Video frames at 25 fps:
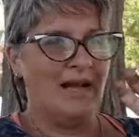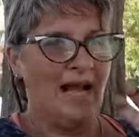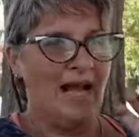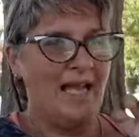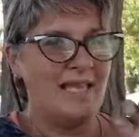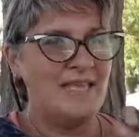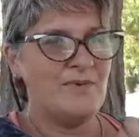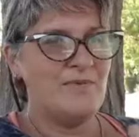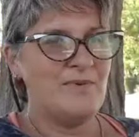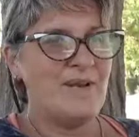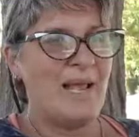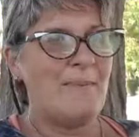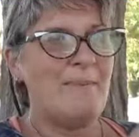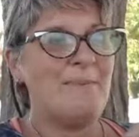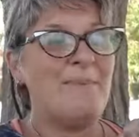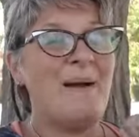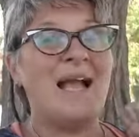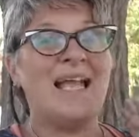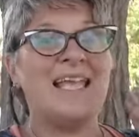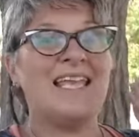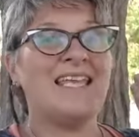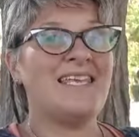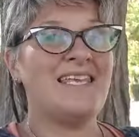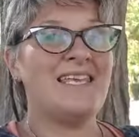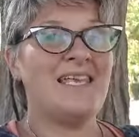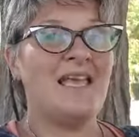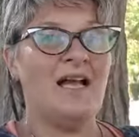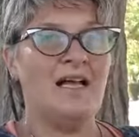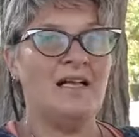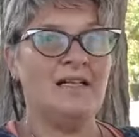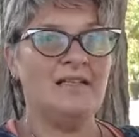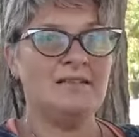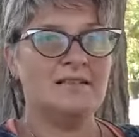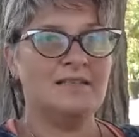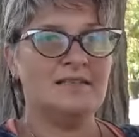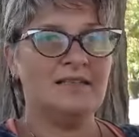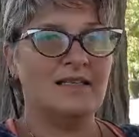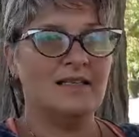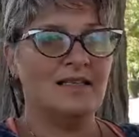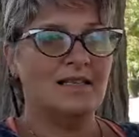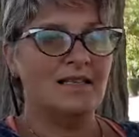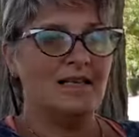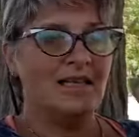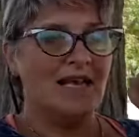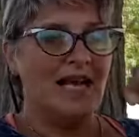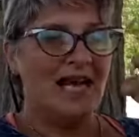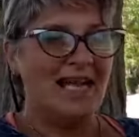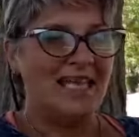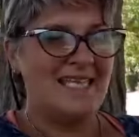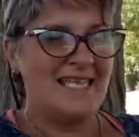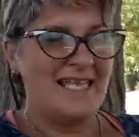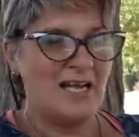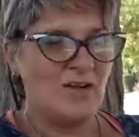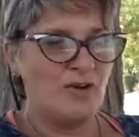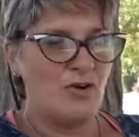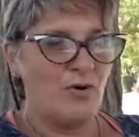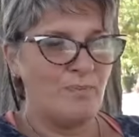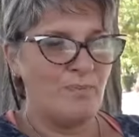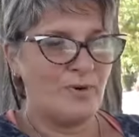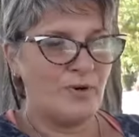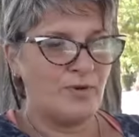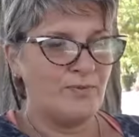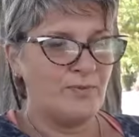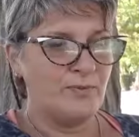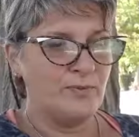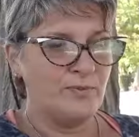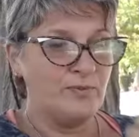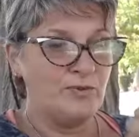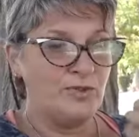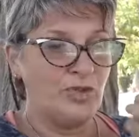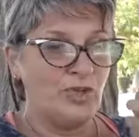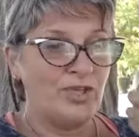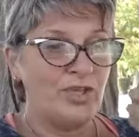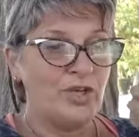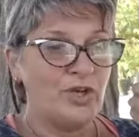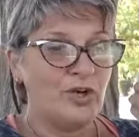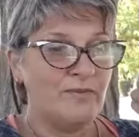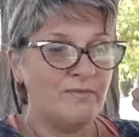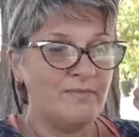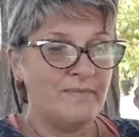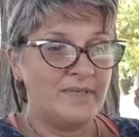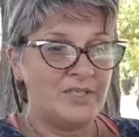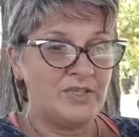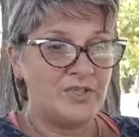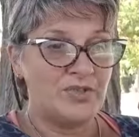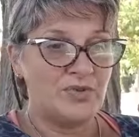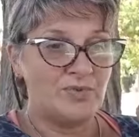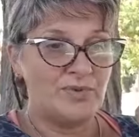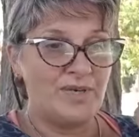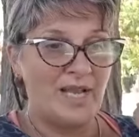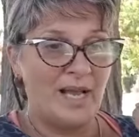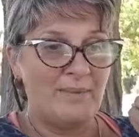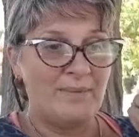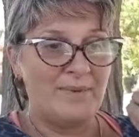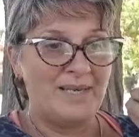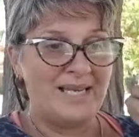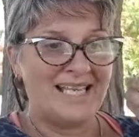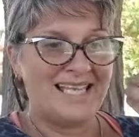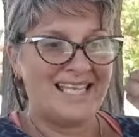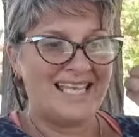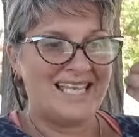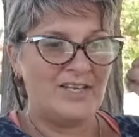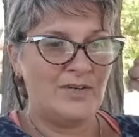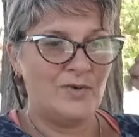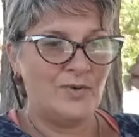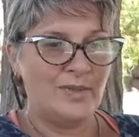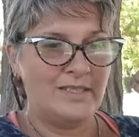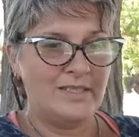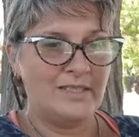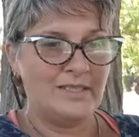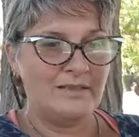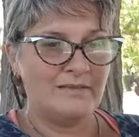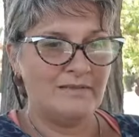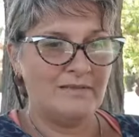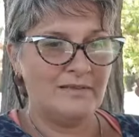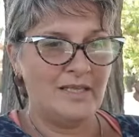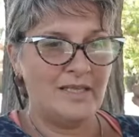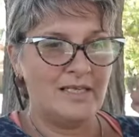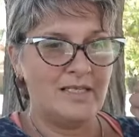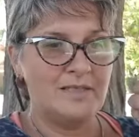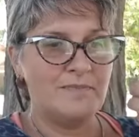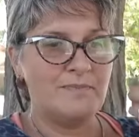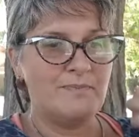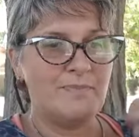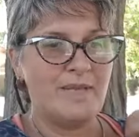Hay una magia hay algo profundo, inconmensurable, que no entendés,